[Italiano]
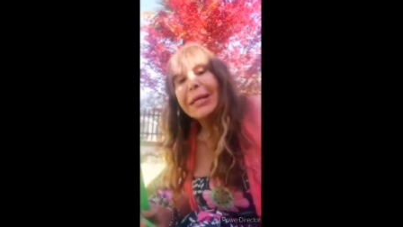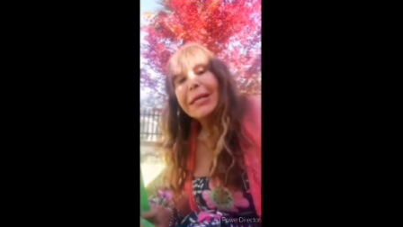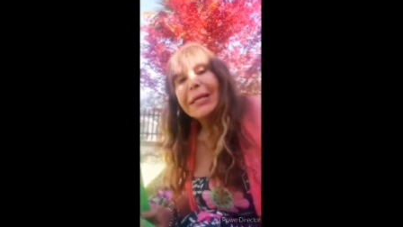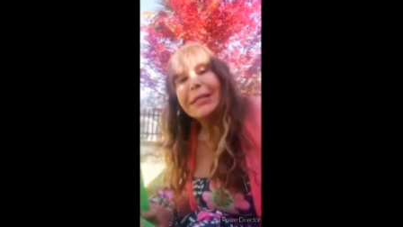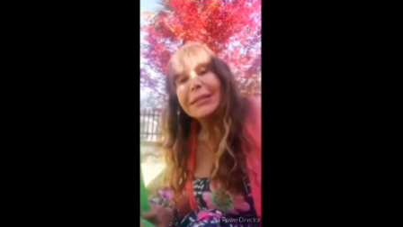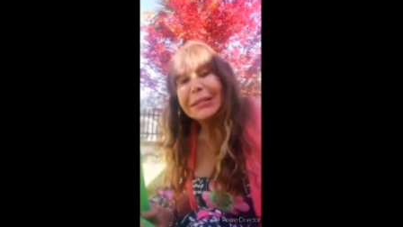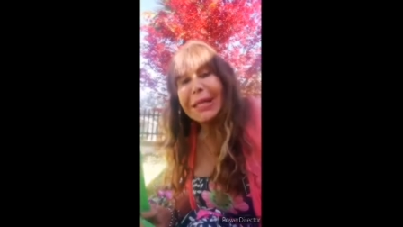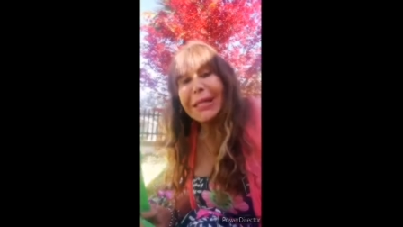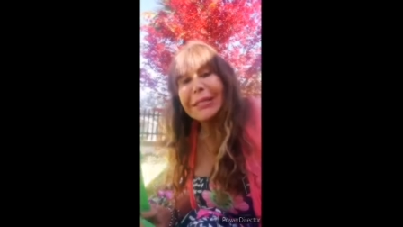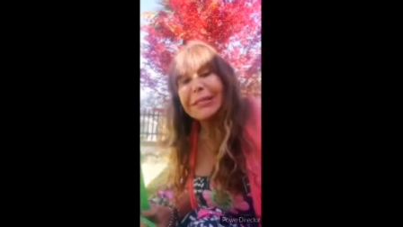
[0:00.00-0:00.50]

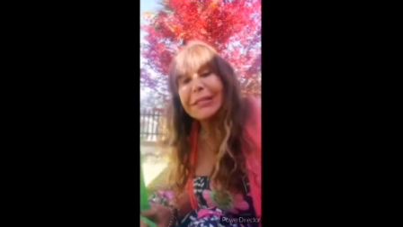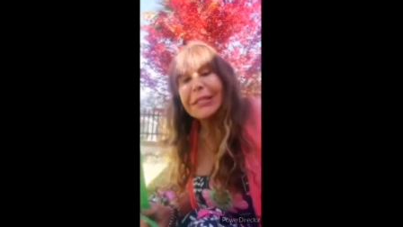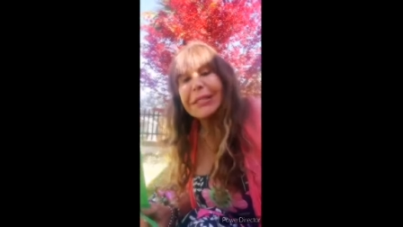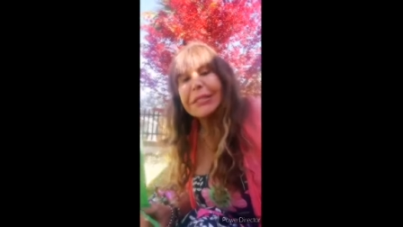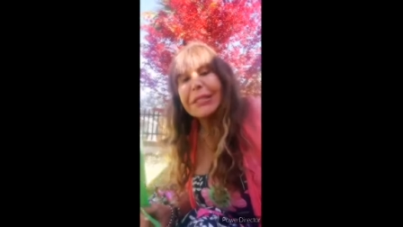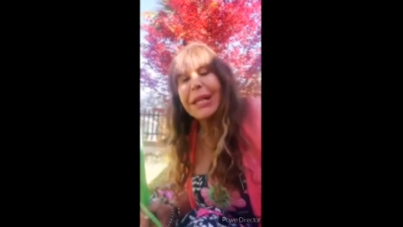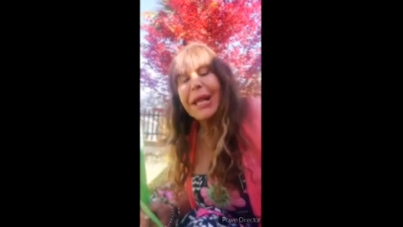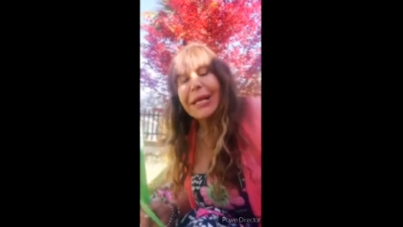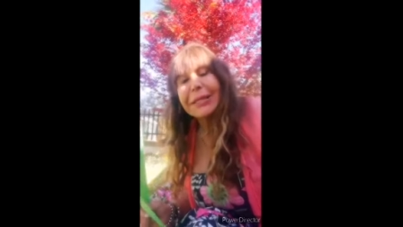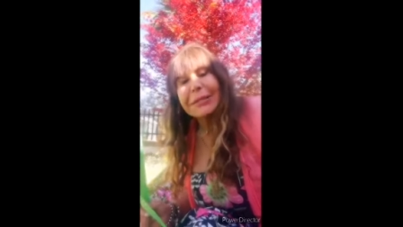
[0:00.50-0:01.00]
i testi
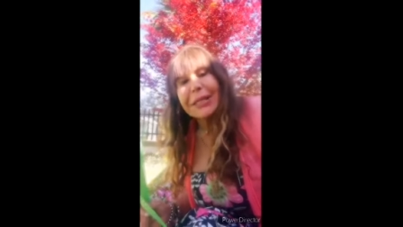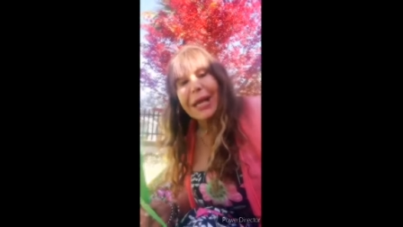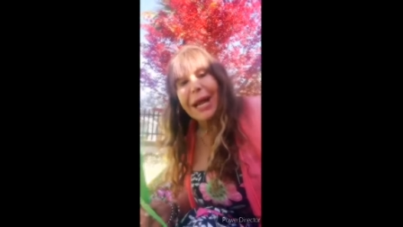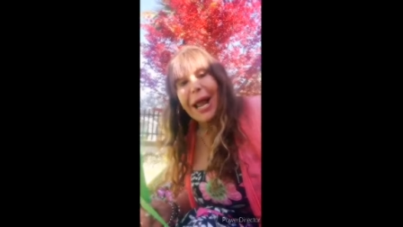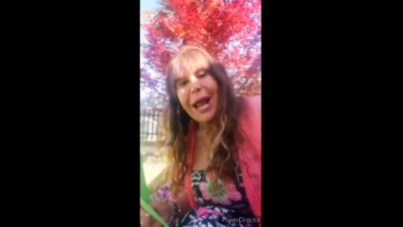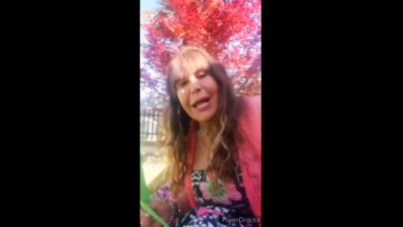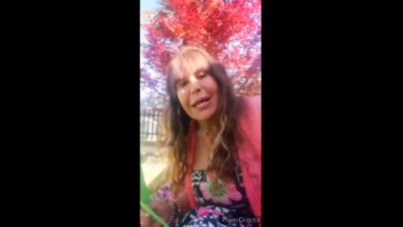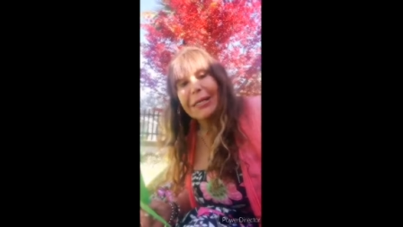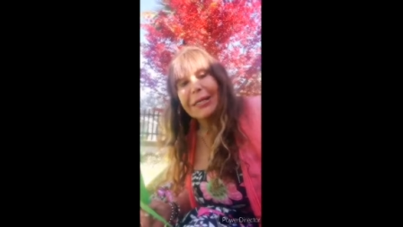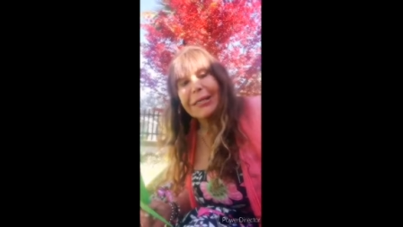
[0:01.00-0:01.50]

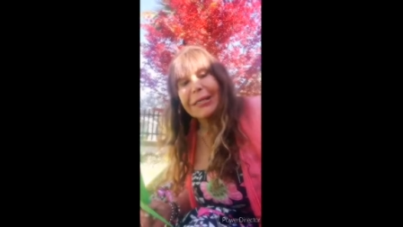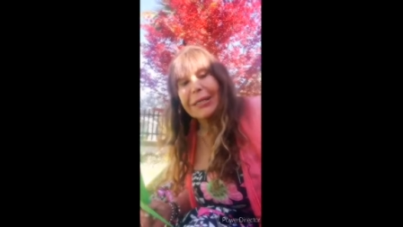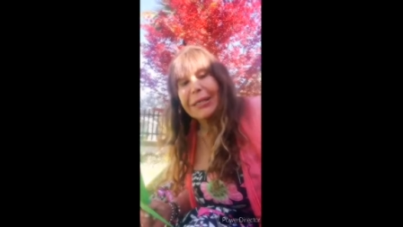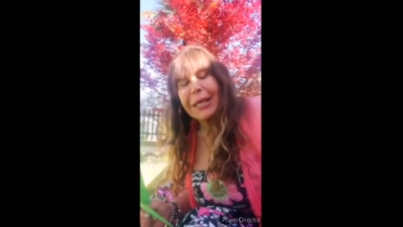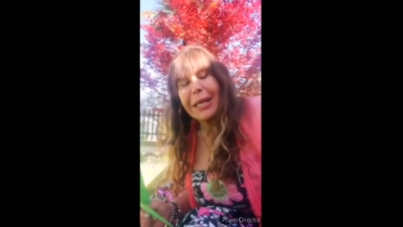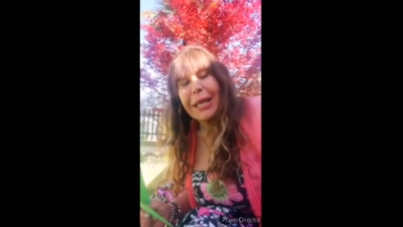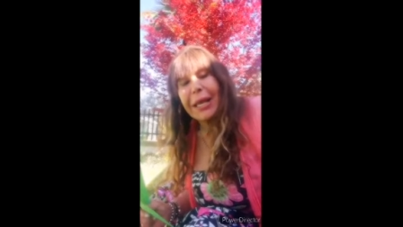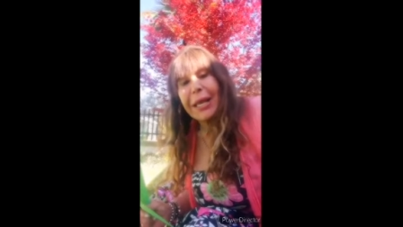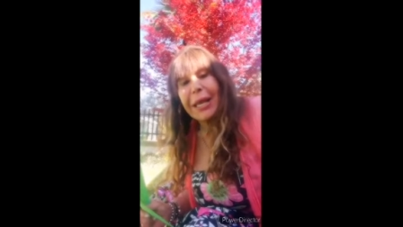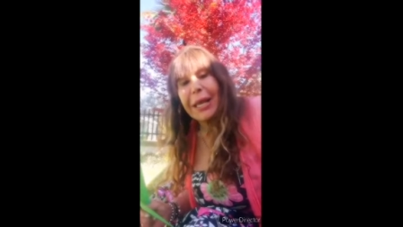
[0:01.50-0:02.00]
teatrali
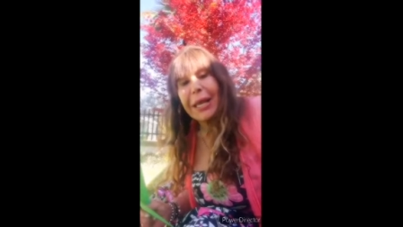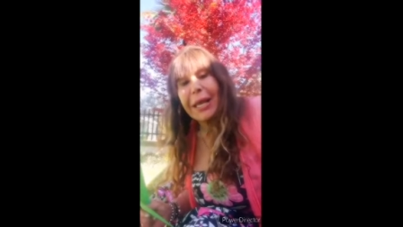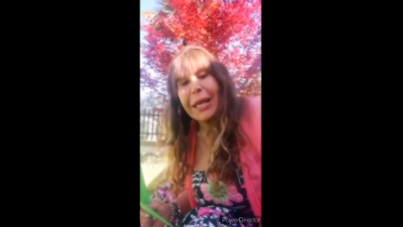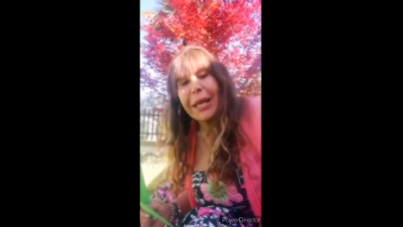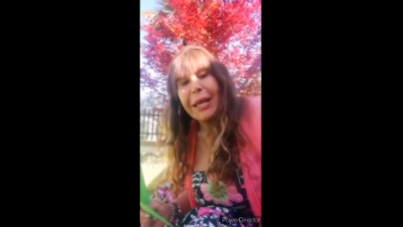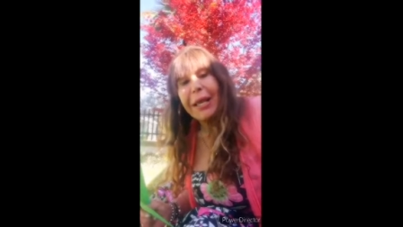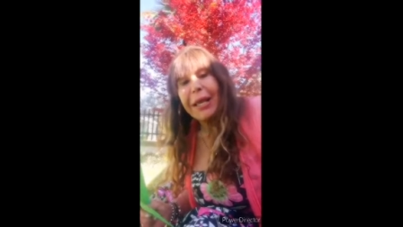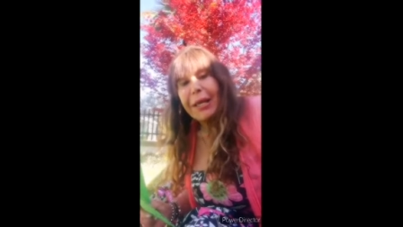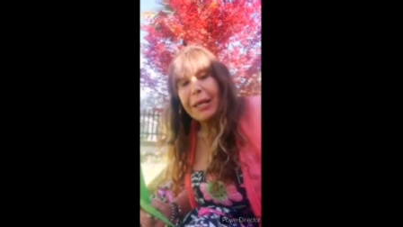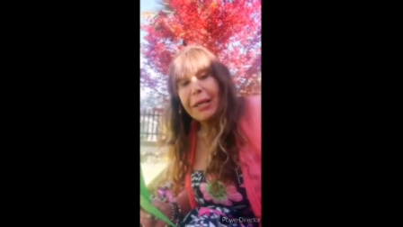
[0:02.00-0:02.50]
che